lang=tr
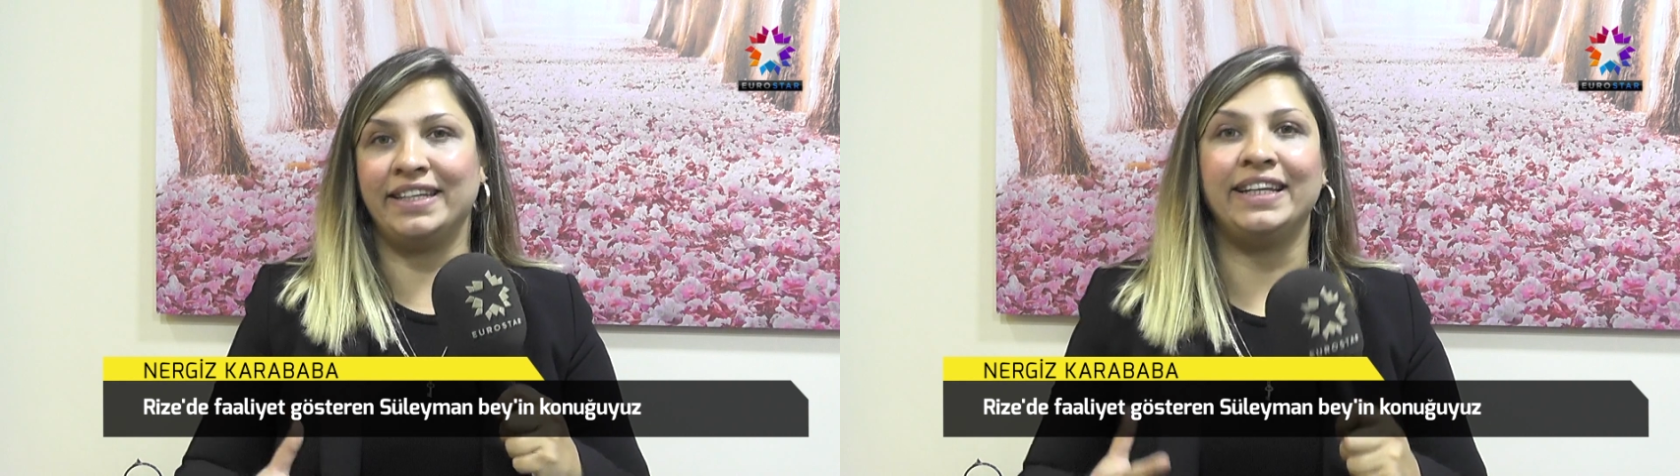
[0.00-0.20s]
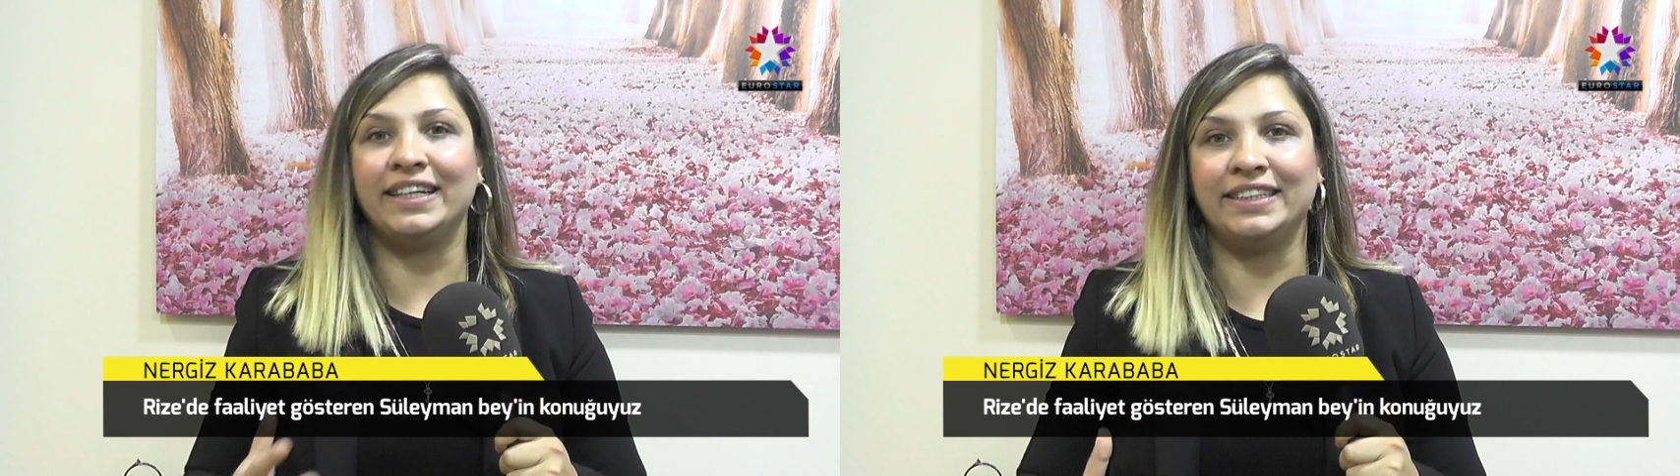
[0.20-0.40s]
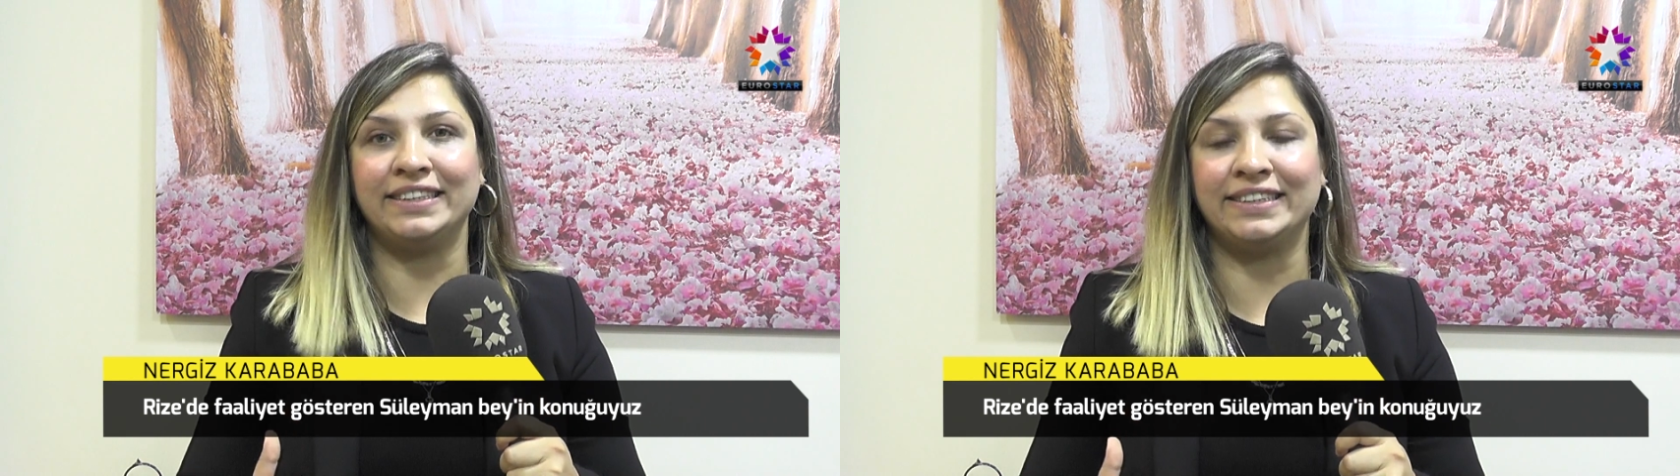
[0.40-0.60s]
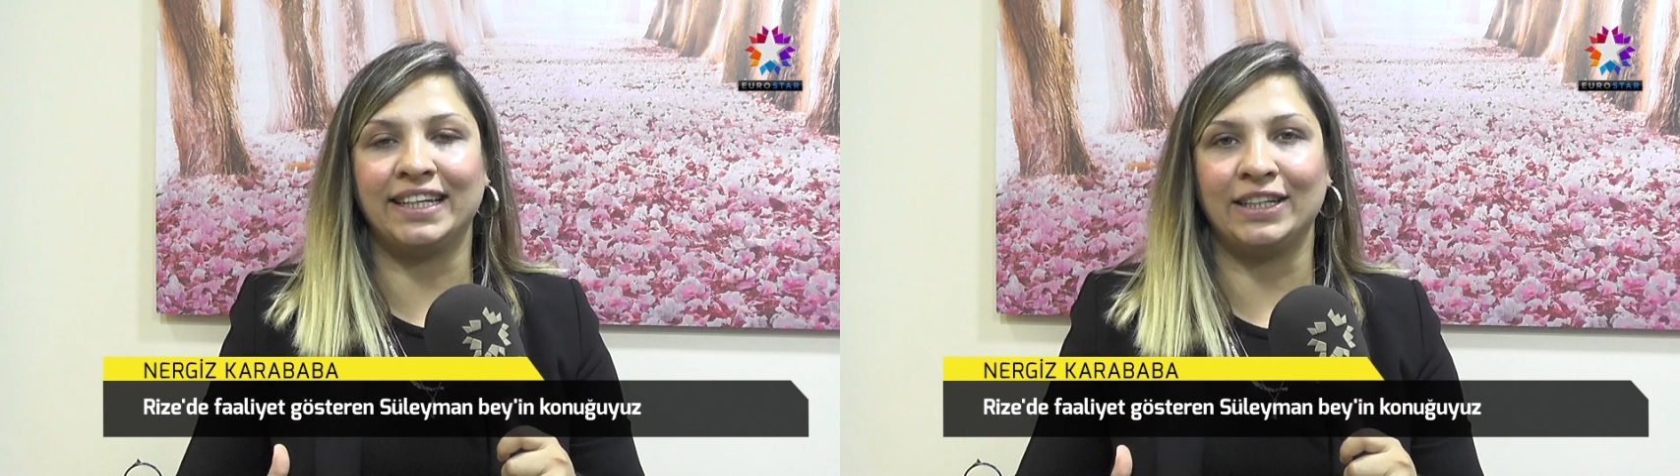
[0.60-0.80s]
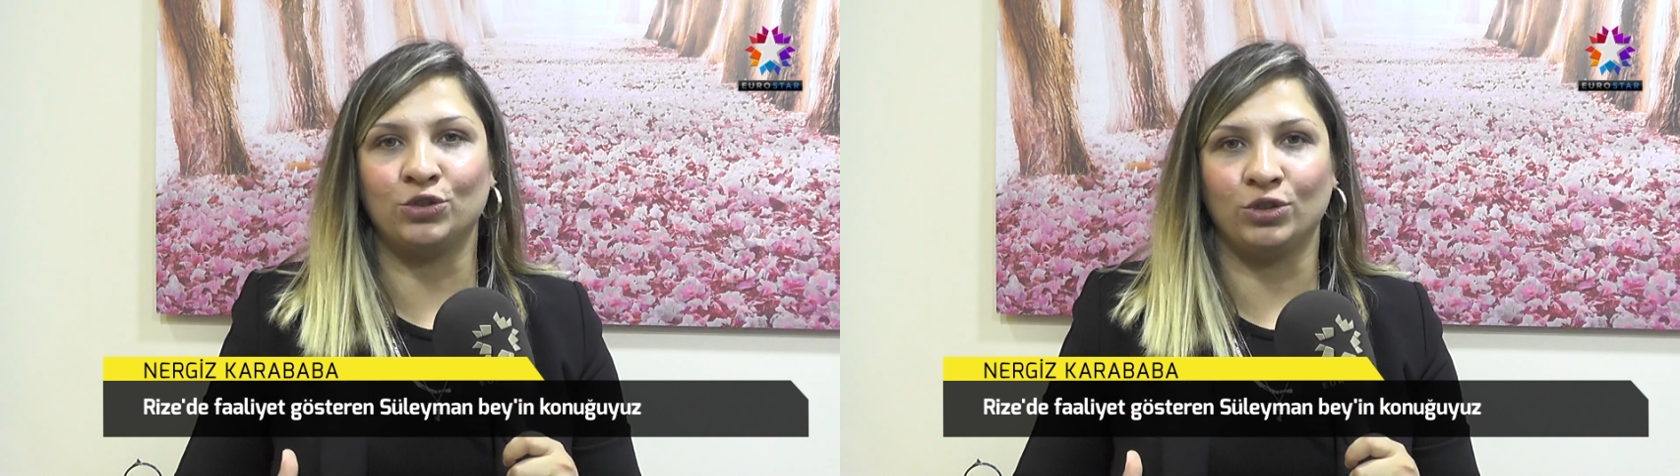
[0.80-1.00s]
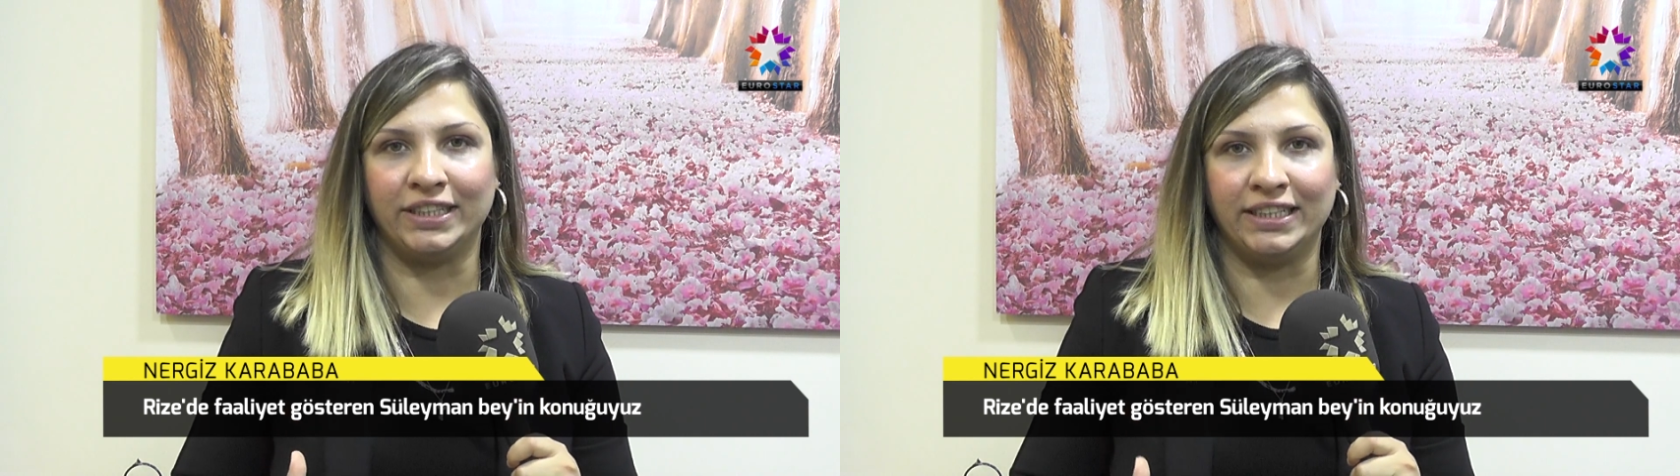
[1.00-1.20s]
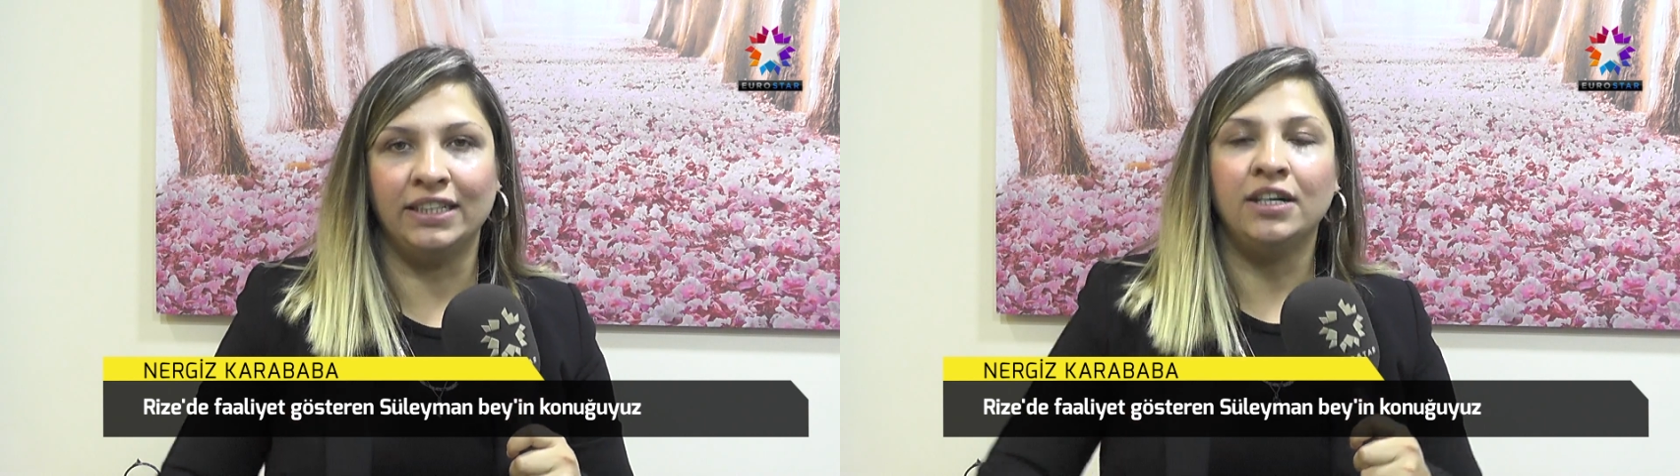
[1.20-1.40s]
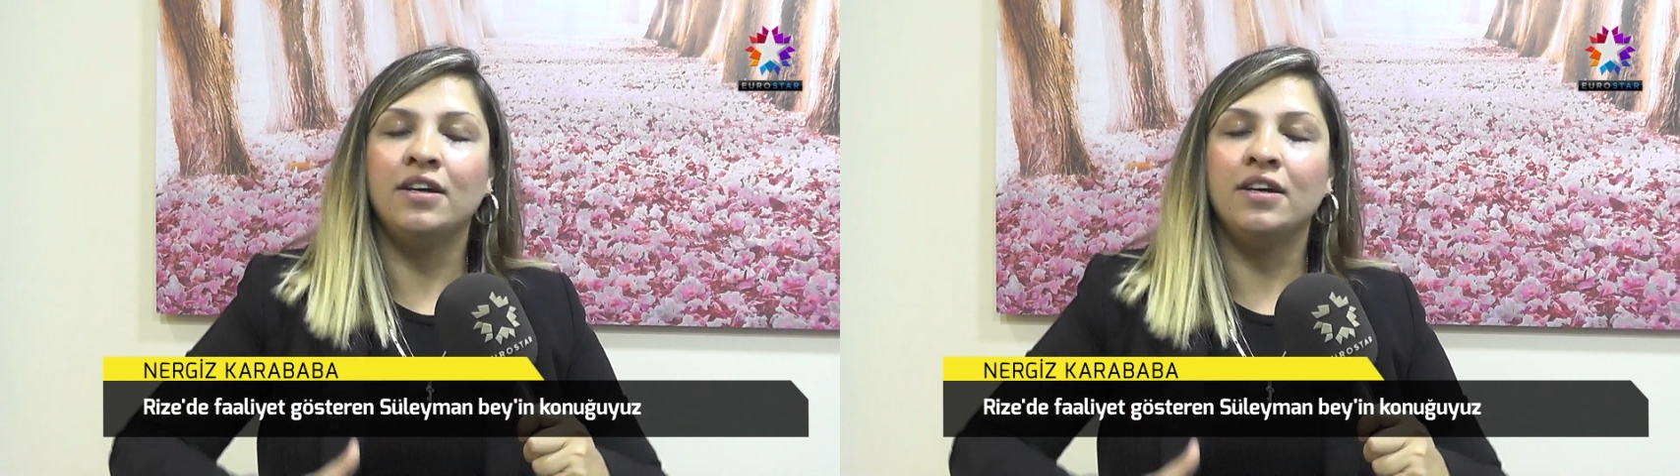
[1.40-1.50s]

ilerlediğinden dolayı